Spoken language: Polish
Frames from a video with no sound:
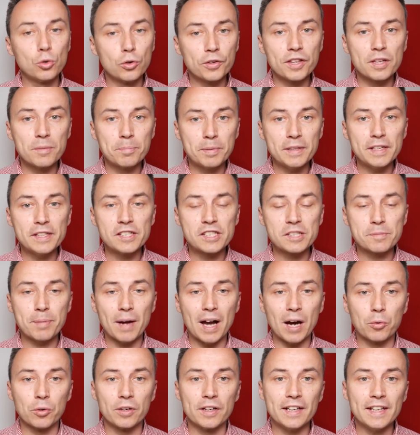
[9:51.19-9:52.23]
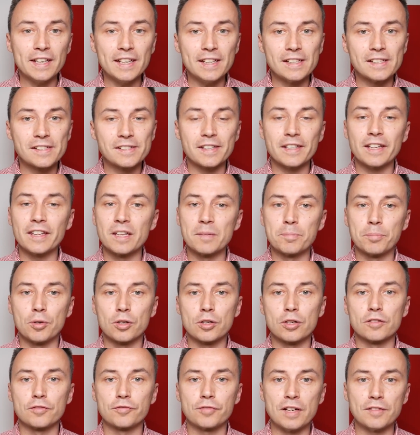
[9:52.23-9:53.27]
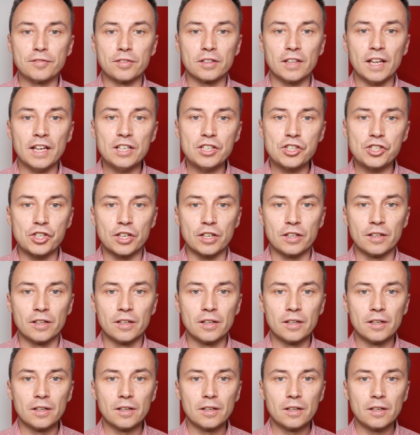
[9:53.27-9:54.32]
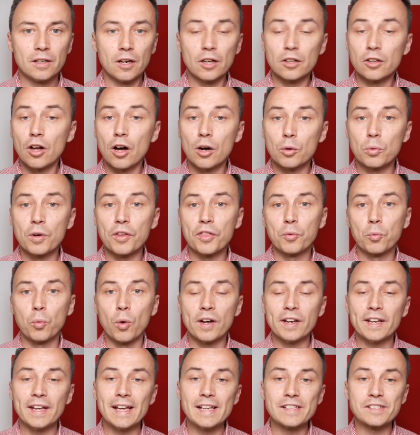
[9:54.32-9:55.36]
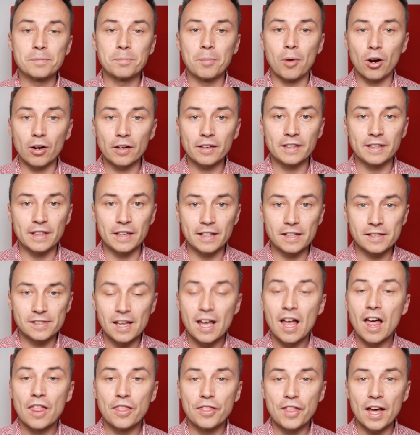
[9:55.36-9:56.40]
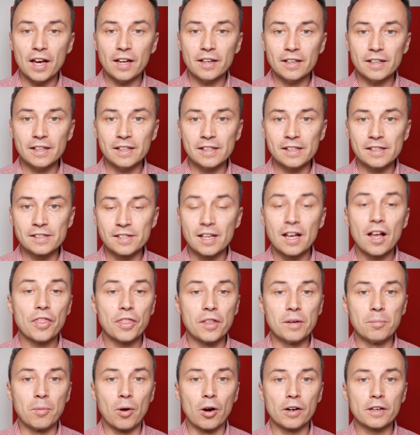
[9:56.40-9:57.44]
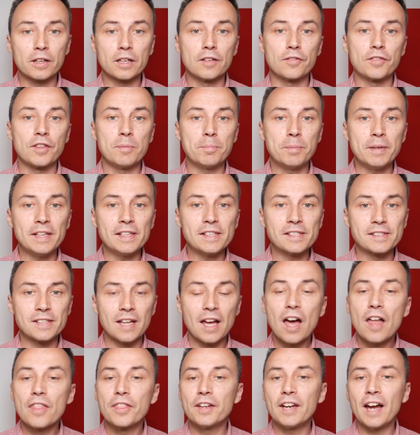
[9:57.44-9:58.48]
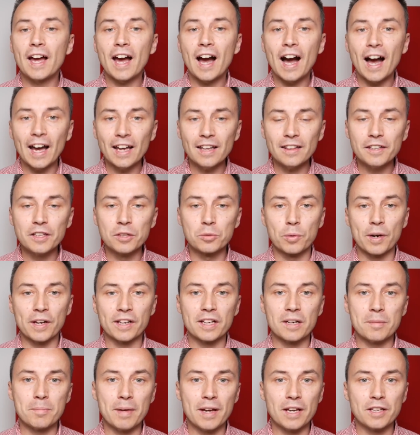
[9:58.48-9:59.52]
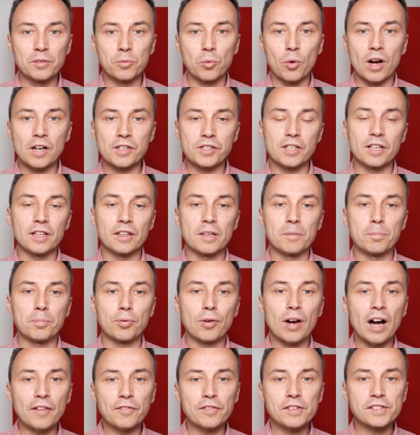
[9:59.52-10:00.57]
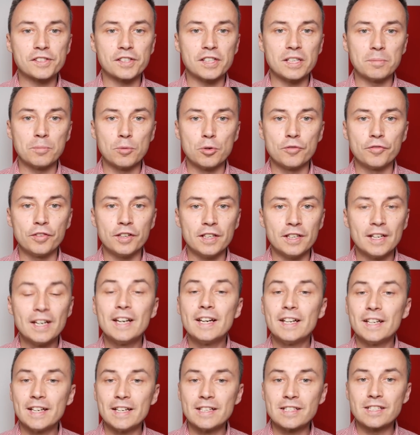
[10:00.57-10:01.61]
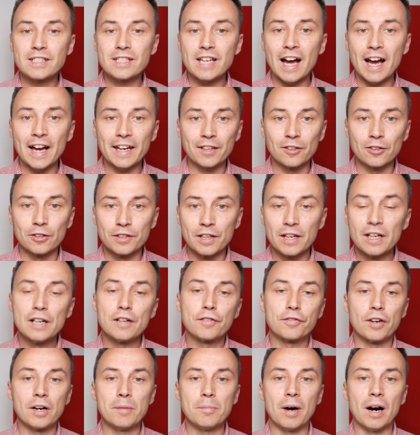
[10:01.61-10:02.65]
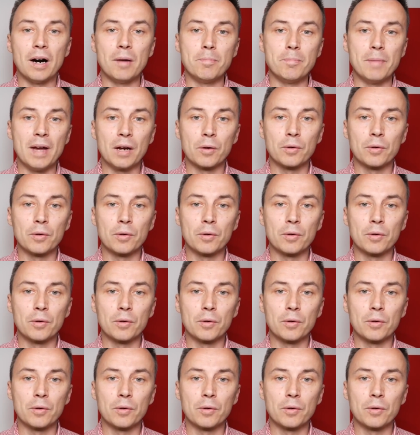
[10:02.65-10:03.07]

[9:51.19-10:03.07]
Jeżeli chcesz się dowiedzieć, czym jest moc bestii oraz czym jest jej znamie z Księgi Objawienia, to polecam obejrzeć film o tematyce proroczej pod tytułem Od Ameryki po